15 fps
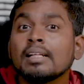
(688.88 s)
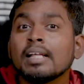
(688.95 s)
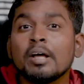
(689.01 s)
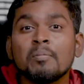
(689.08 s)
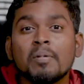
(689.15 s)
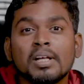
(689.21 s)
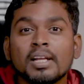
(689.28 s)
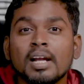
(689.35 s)

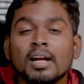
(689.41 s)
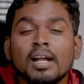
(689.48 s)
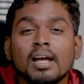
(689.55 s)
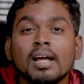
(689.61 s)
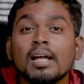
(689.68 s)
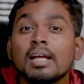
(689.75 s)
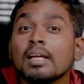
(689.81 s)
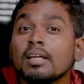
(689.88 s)
இதே மாதிரியான
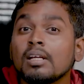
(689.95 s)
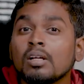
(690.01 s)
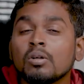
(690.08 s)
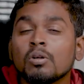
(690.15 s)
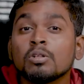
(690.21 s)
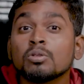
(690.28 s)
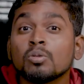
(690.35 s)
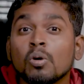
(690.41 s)

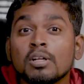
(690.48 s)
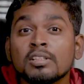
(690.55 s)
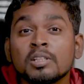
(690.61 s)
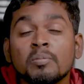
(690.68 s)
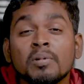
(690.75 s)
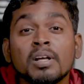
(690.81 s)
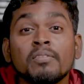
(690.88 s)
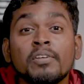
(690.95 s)
இன்னொரு
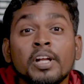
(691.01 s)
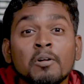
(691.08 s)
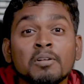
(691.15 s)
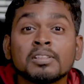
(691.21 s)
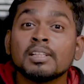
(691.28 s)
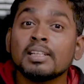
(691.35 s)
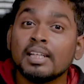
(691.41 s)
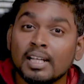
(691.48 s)
சுவாரஸ்யமான
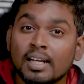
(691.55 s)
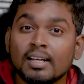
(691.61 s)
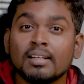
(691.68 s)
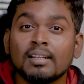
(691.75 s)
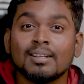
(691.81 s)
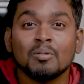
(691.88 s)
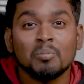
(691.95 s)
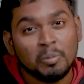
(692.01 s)
வீடியோவில் சந்திக்கிறேன்
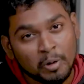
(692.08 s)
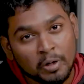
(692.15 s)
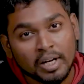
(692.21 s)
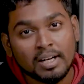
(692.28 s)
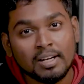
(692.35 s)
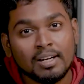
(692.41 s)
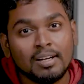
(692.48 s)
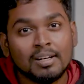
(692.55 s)

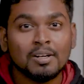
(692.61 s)
போடுறேன்